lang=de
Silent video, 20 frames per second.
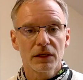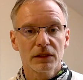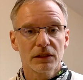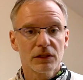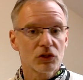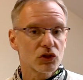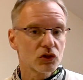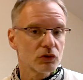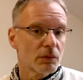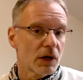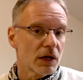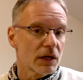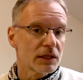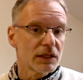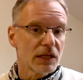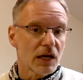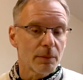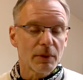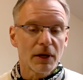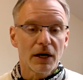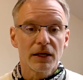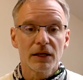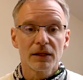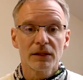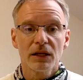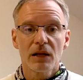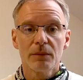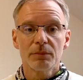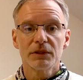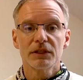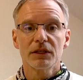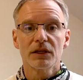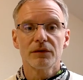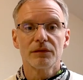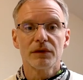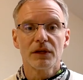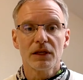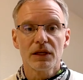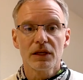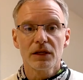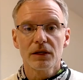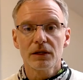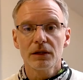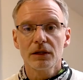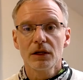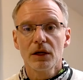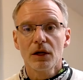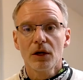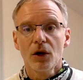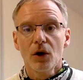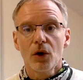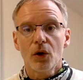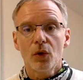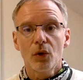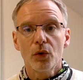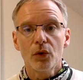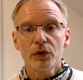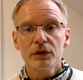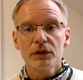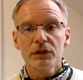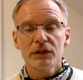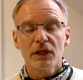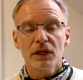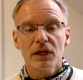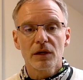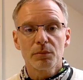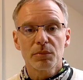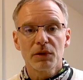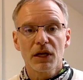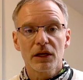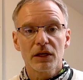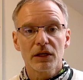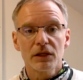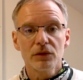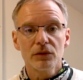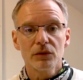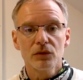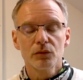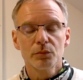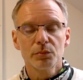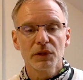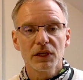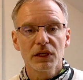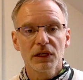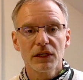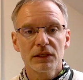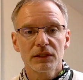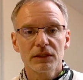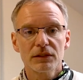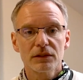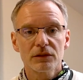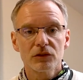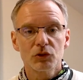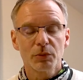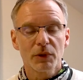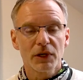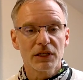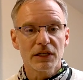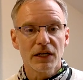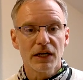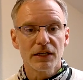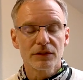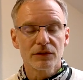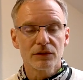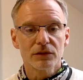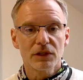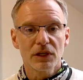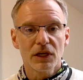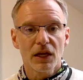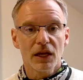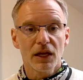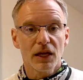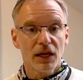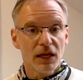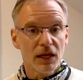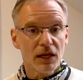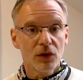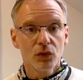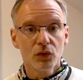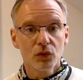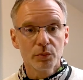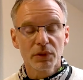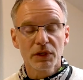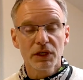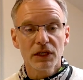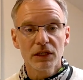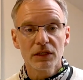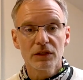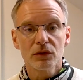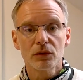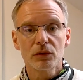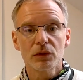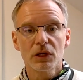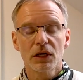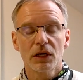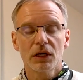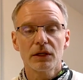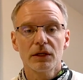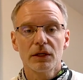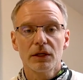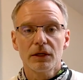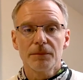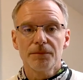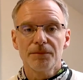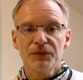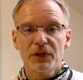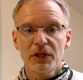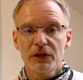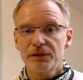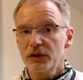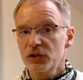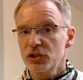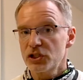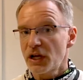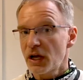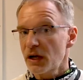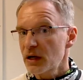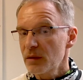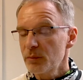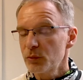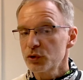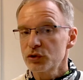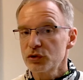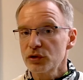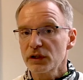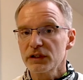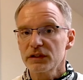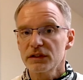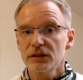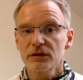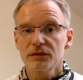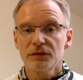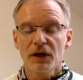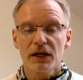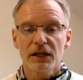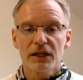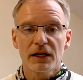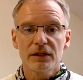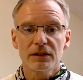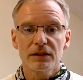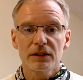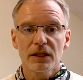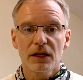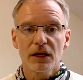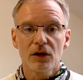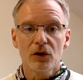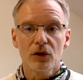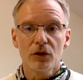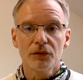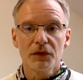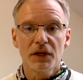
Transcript: Das ist schon mal knapp anderthalb Liter weniger. Und der Plug-in-Hybrid, sprich also der E-Hybrid oder die etwas stärker motorisierte Variante der Golf